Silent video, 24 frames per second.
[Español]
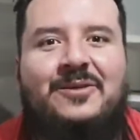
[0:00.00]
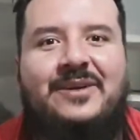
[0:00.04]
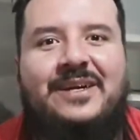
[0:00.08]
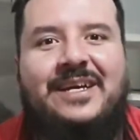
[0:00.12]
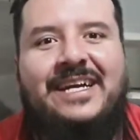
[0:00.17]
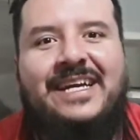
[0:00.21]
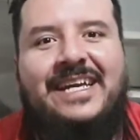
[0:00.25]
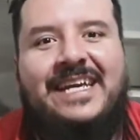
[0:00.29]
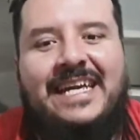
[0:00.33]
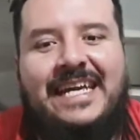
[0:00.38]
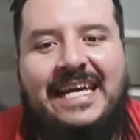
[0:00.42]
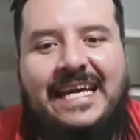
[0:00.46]

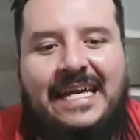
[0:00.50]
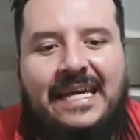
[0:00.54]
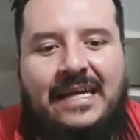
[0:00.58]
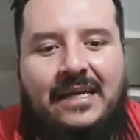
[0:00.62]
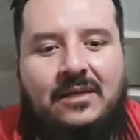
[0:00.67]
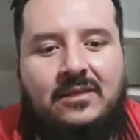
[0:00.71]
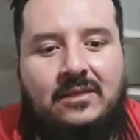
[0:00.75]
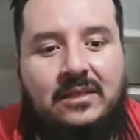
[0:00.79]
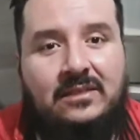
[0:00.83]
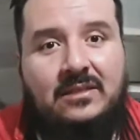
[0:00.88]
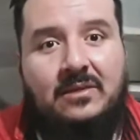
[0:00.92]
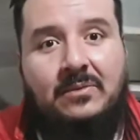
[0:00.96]
O
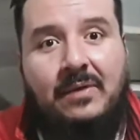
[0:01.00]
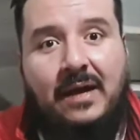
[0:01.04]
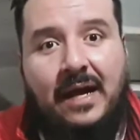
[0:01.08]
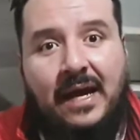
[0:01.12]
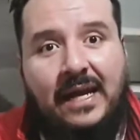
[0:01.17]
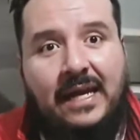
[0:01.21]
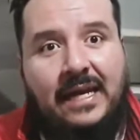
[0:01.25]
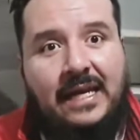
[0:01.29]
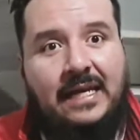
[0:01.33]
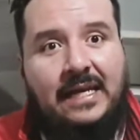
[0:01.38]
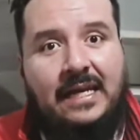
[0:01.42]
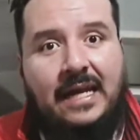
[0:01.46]
sea, se va a
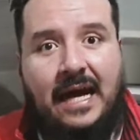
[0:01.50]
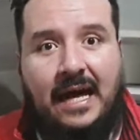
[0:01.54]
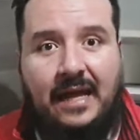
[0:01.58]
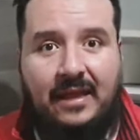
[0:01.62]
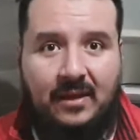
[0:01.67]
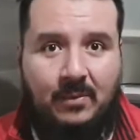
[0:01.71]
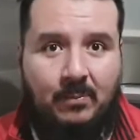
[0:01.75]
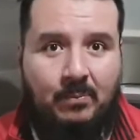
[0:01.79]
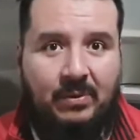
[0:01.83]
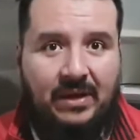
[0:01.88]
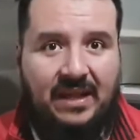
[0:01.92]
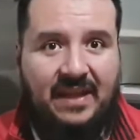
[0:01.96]
ir a
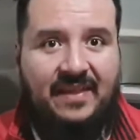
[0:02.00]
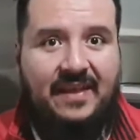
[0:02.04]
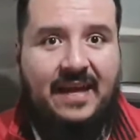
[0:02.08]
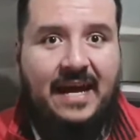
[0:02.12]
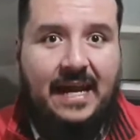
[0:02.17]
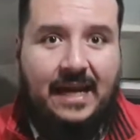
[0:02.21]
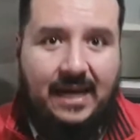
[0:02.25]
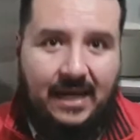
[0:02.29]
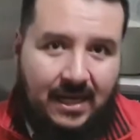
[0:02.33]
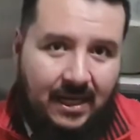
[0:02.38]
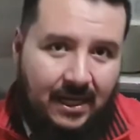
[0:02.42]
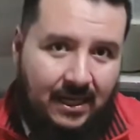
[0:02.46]

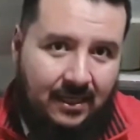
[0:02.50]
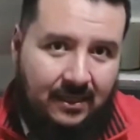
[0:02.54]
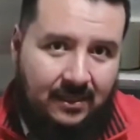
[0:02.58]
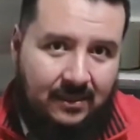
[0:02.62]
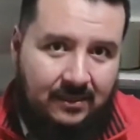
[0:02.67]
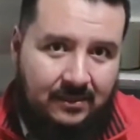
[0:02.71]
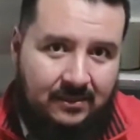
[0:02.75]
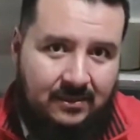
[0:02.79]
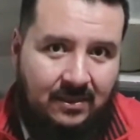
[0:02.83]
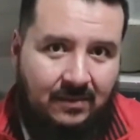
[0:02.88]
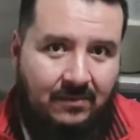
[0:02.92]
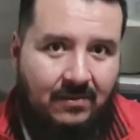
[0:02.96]
depredar
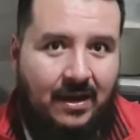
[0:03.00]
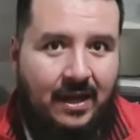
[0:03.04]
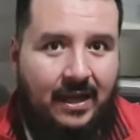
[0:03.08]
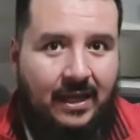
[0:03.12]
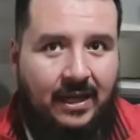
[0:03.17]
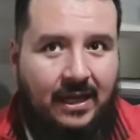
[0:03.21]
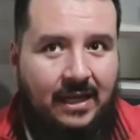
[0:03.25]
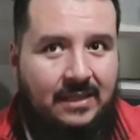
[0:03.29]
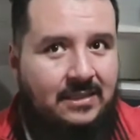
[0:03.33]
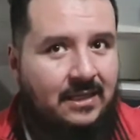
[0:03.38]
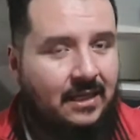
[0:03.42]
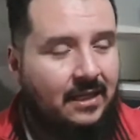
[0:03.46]
se va a ir
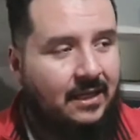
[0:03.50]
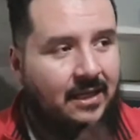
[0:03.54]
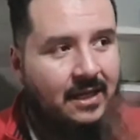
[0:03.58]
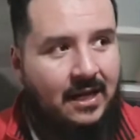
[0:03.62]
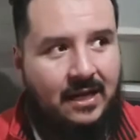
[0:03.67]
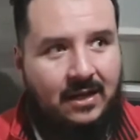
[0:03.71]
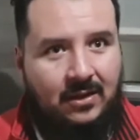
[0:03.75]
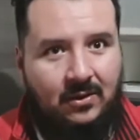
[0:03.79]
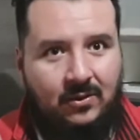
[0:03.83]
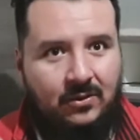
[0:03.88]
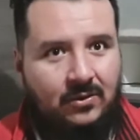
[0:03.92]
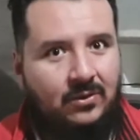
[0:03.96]
a
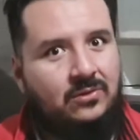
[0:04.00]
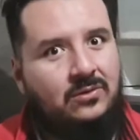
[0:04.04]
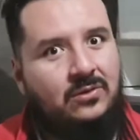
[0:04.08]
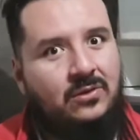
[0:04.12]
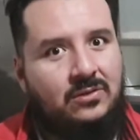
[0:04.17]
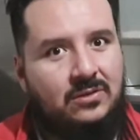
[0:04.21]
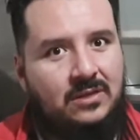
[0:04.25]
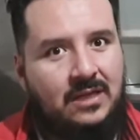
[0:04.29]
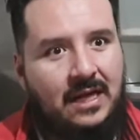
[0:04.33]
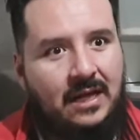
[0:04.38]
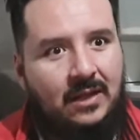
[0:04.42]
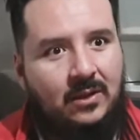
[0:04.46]
sacarlo de otros
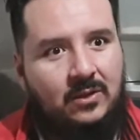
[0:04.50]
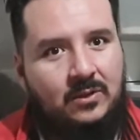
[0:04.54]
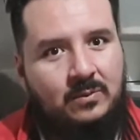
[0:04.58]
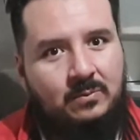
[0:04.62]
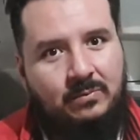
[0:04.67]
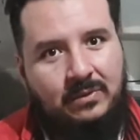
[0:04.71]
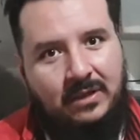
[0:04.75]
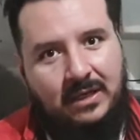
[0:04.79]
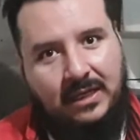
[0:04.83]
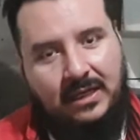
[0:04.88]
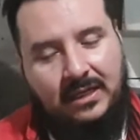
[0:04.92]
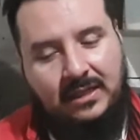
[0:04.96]
lados
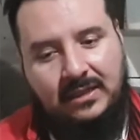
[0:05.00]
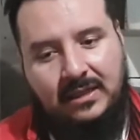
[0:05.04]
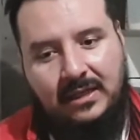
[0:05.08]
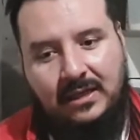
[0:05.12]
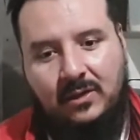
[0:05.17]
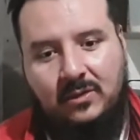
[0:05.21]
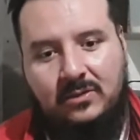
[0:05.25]
para quitarlo.